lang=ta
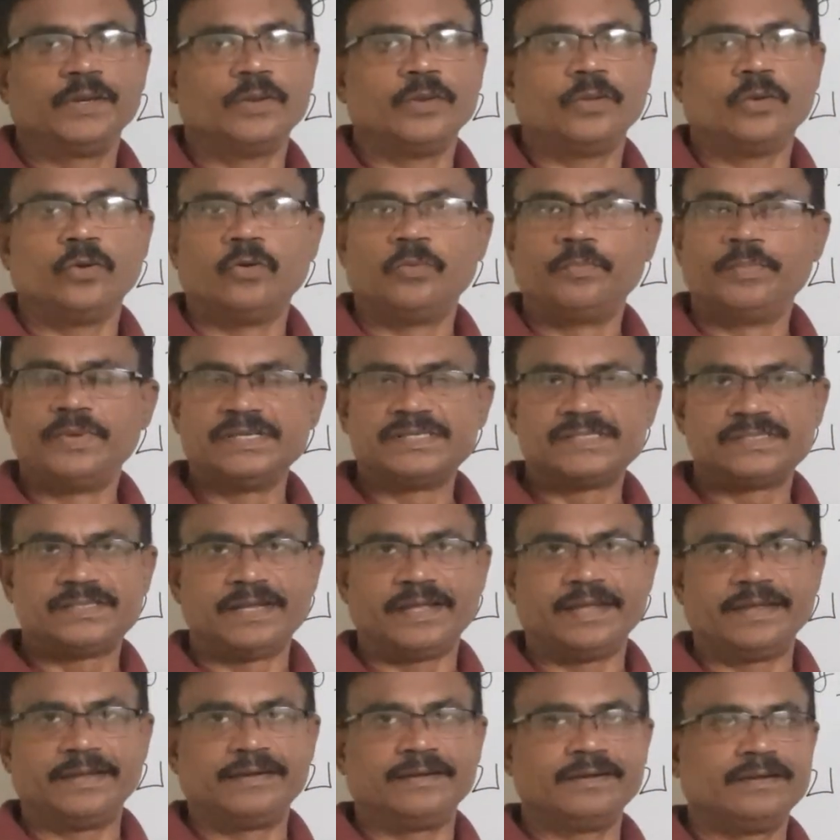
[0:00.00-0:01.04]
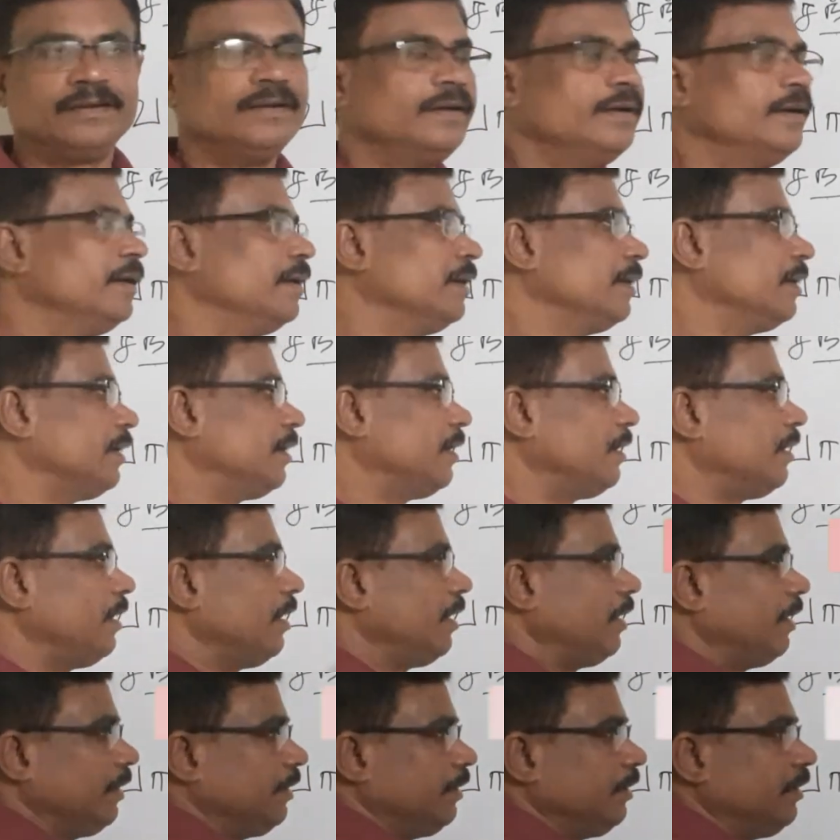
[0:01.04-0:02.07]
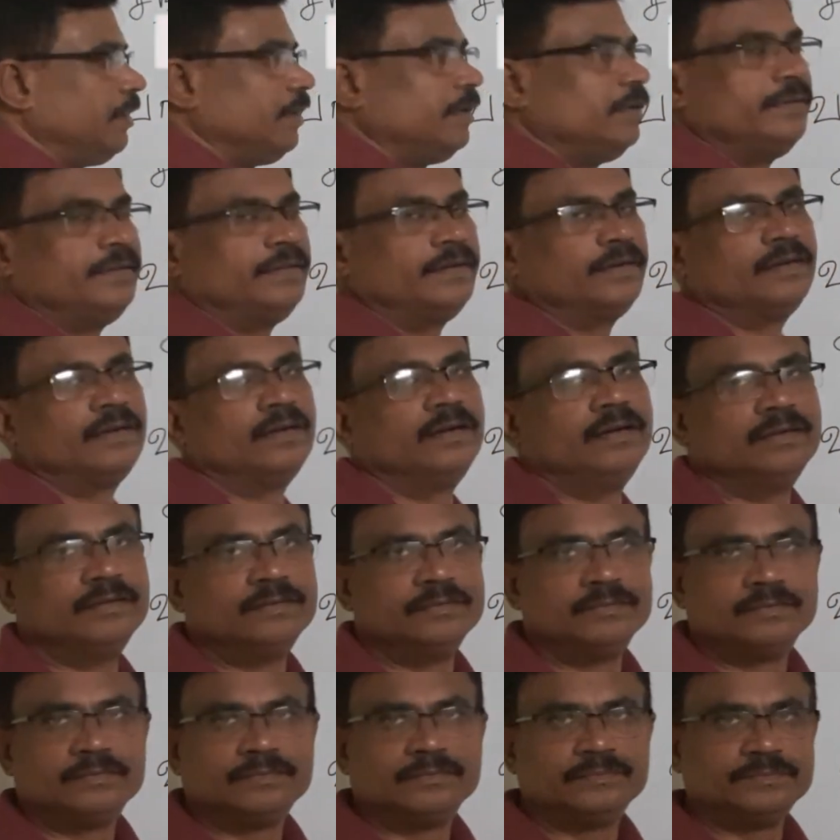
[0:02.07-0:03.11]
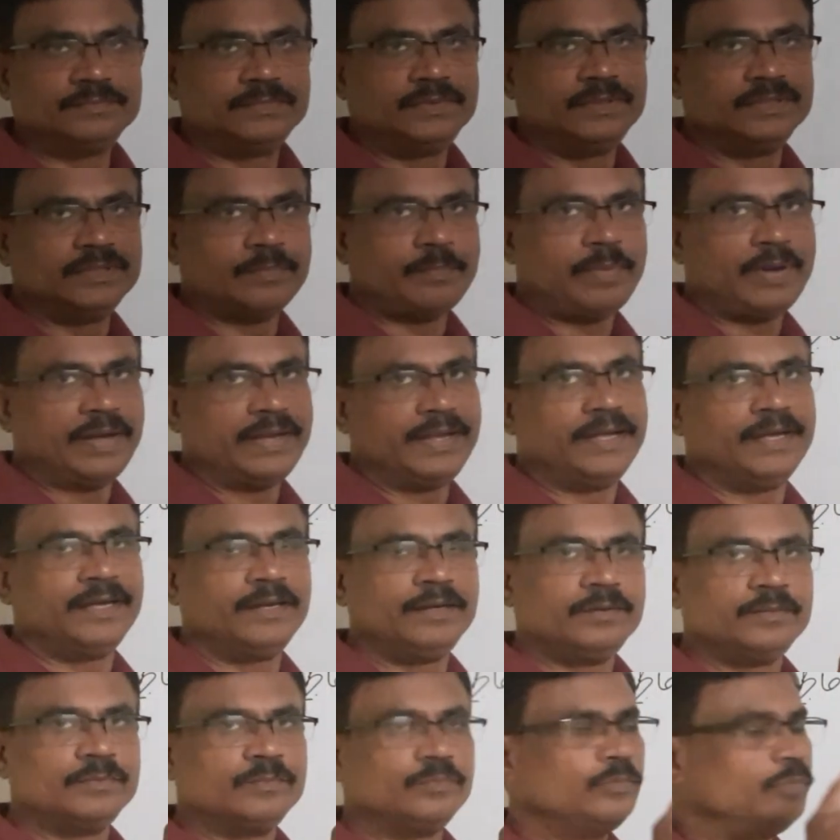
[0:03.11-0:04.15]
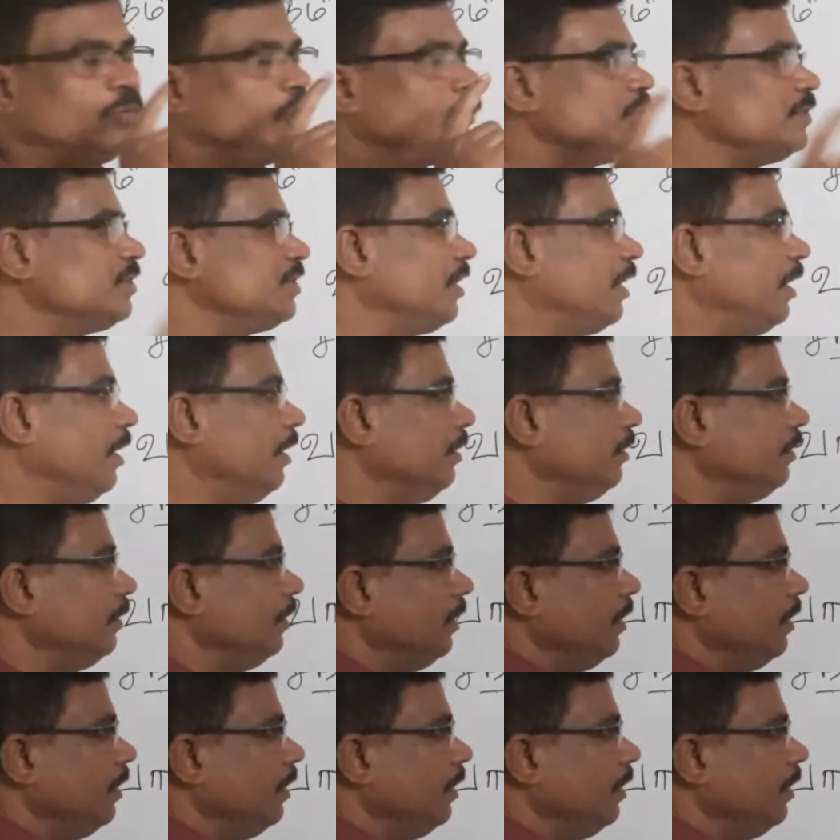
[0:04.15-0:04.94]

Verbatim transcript: நோ மிஸ்டேக் கரெக்டாக எழுதியிருக்கான் அப்போ அந்த பையன் புரிஞ்சிட்டான்